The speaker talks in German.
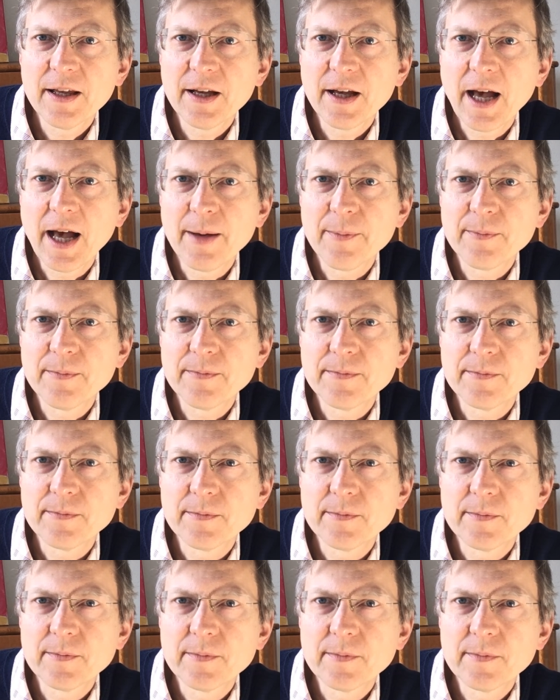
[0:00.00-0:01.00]
am,
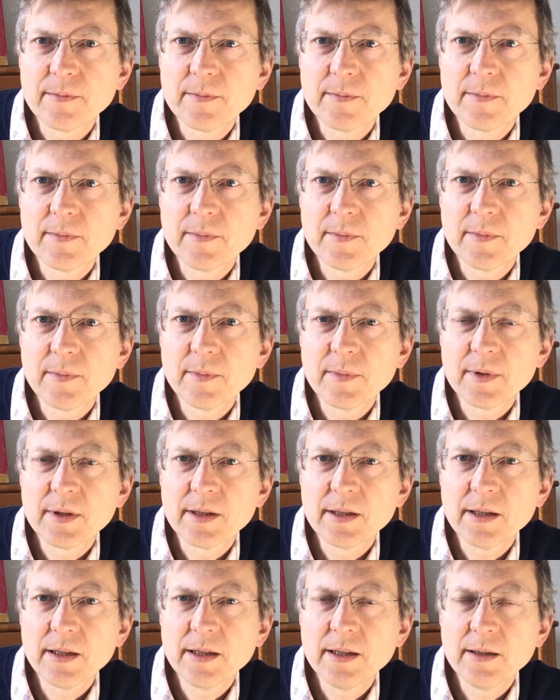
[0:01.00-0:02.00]

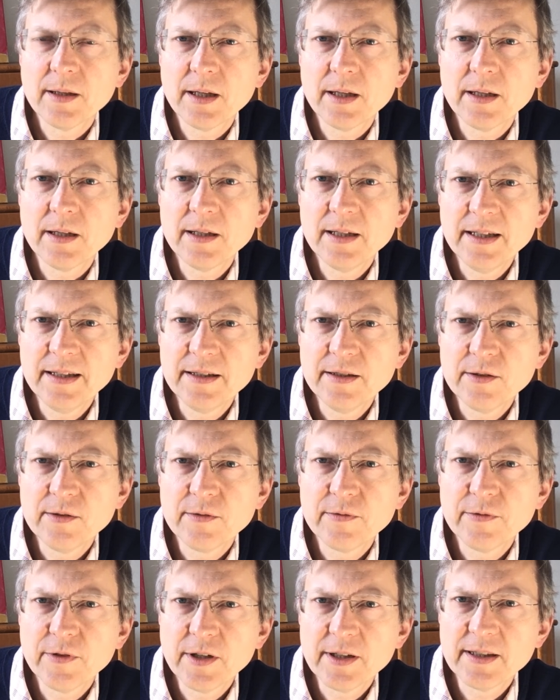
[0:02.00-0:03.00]
in, in diesen
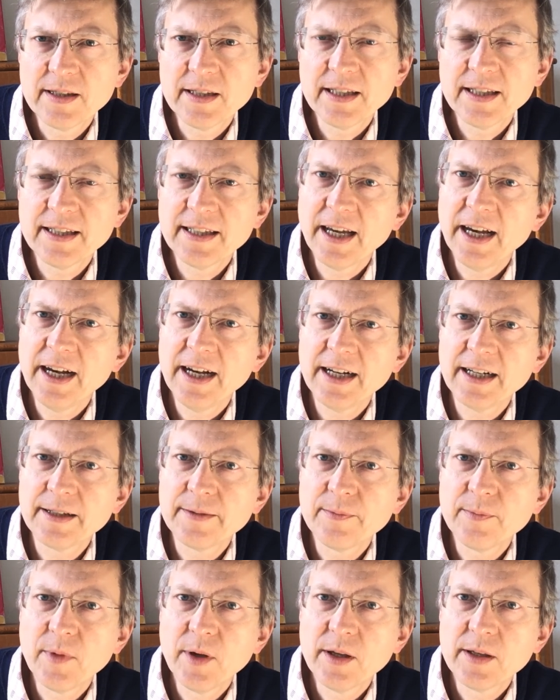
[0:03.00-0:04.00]
40 Tagen
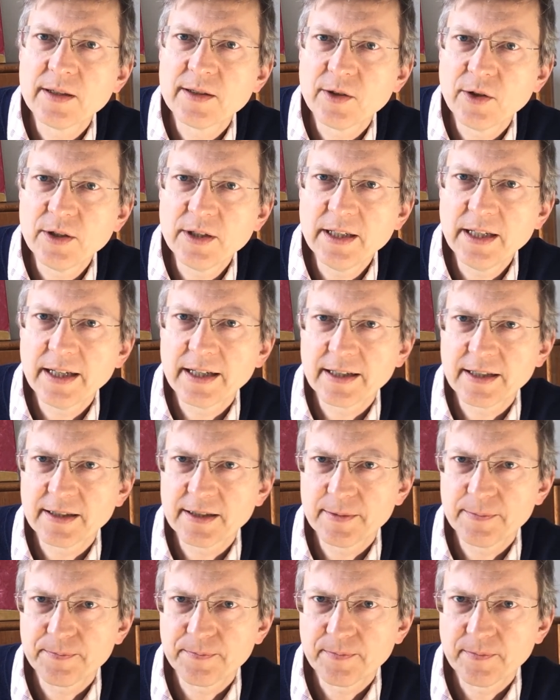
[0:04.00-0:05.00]

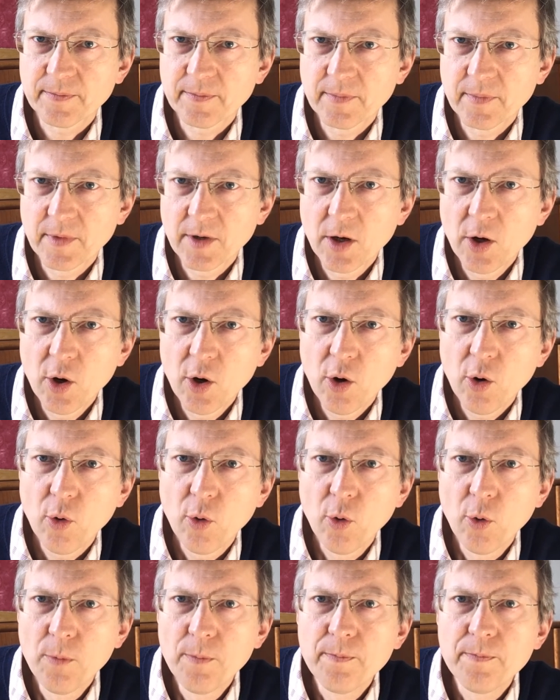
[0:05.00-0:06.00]
sonntags
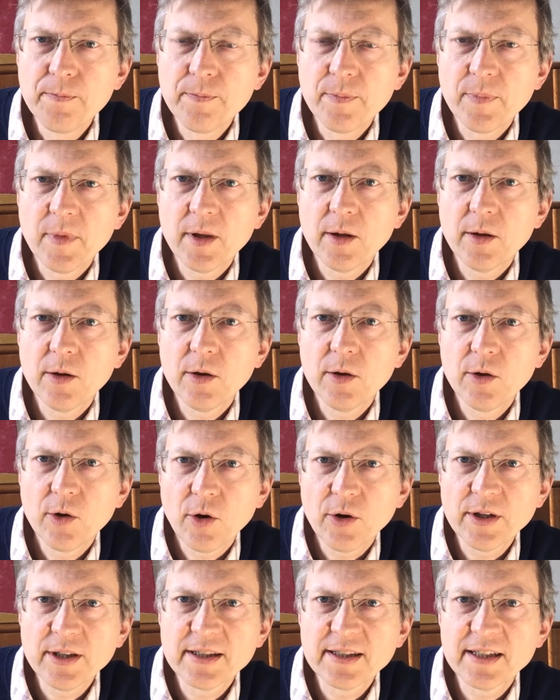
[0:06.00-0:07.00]
um
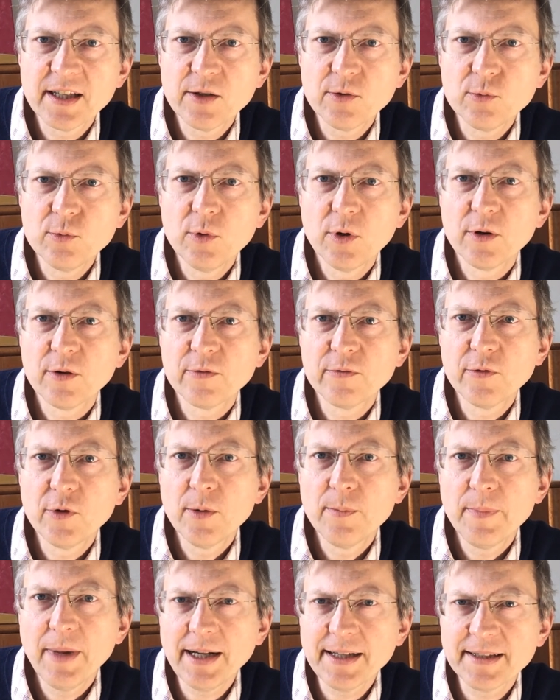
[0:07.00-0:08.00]
19 Uhr für
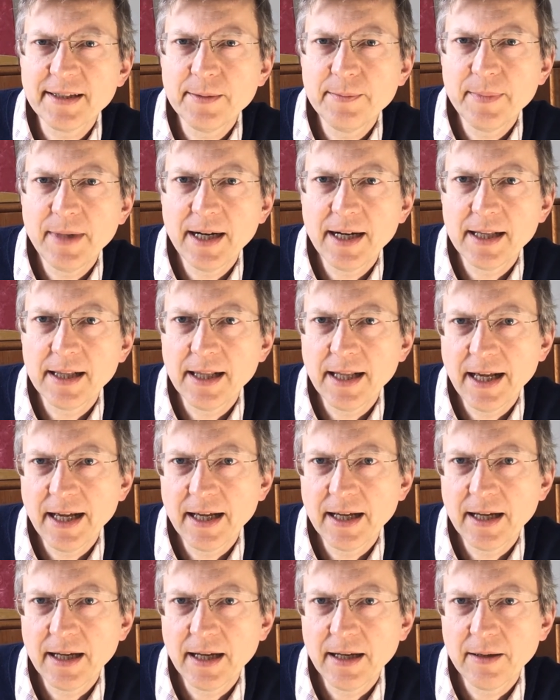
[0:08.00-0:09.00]
maximal
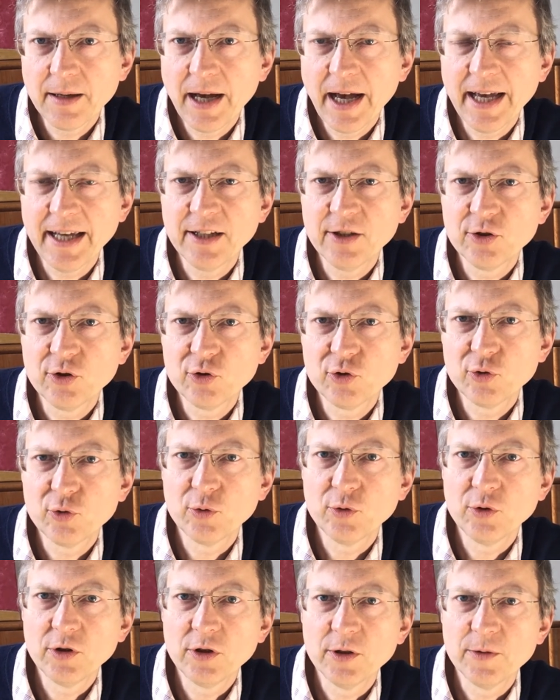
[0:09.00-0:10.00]
eine
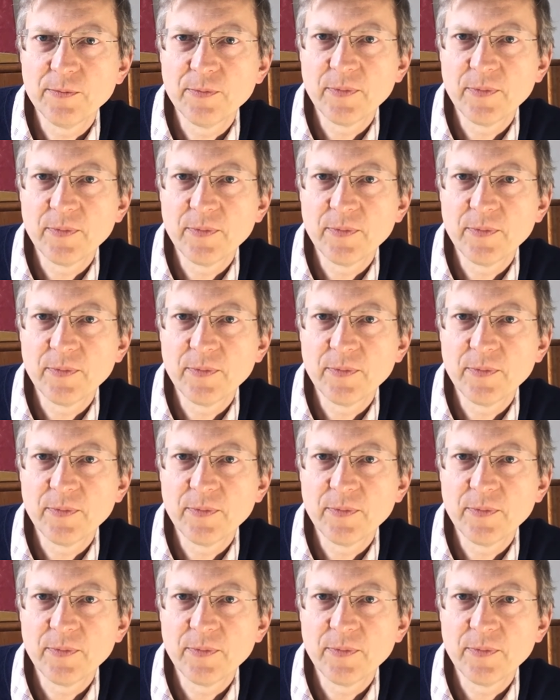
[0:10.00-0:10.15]
Stunde.